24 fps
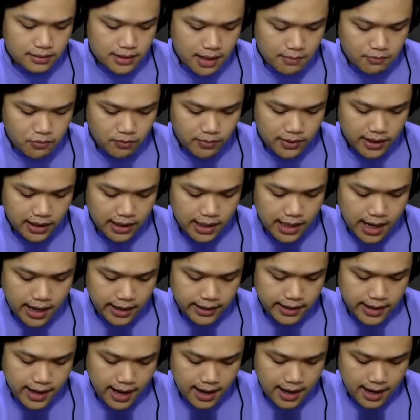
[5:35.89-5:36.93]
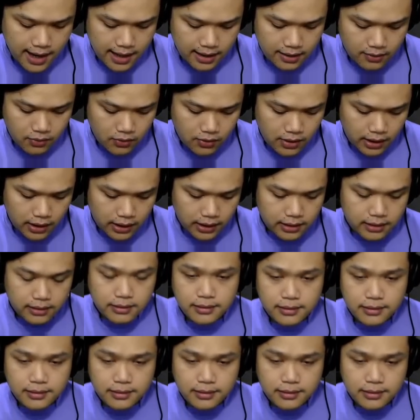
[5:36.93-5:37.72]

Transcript: Lampu merah jangan jalan, waduh hek.